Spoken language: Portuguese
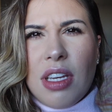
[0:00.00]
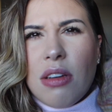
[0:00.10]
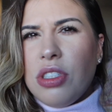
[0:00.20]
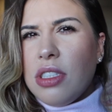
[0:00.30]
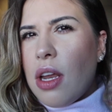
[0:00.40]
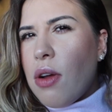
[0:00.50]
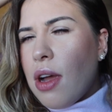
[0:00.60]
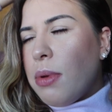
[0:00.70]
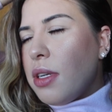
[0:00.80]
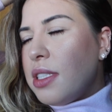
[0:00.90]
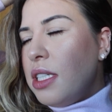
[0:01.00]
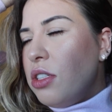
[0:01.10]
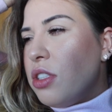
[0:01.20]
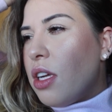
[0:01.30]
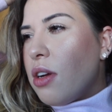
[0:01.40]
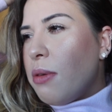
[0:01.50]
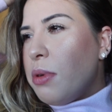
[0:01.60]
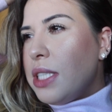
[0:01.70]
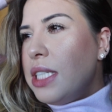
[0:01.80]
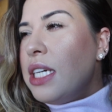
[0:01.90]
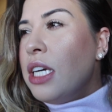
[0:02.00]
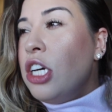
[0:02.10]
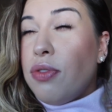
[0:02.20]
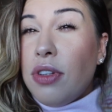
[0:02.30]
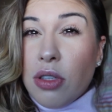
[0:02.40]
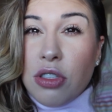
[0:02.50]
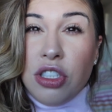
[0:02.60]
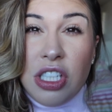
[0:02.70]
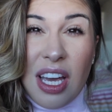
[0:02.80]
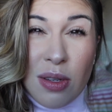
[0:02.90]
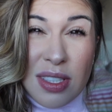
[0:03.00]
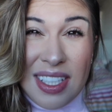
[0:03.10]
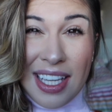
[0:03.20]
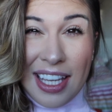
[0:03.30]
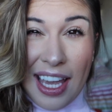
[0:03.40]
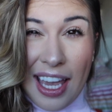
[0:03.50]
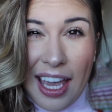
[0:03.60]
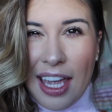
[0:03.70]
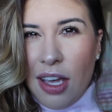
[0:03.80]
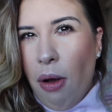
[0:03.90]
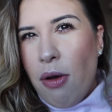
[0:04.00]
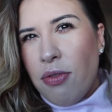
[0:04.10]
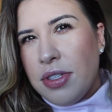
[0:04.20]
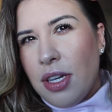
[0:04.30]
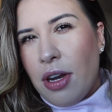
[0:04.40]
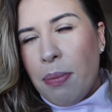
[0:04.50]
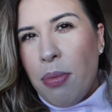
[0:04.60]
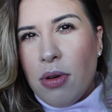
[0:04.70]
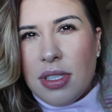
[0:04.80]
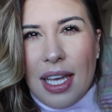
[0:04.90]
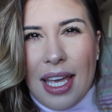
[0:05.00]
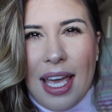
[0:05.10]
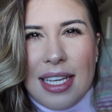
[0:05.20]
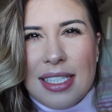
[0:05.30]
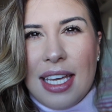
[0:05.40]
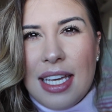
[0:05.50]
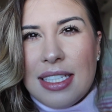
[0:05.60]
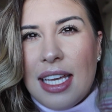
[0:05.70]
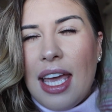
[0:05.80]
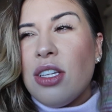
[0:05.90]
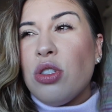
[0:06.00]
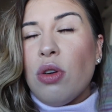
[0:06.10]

Fiquei o dia inteiro com o cabelo assim, o dia inteiro com o cabelo assim. No final do dia eu sequei, igual eu fiz agora há pouco, sequei, sequei, sequei e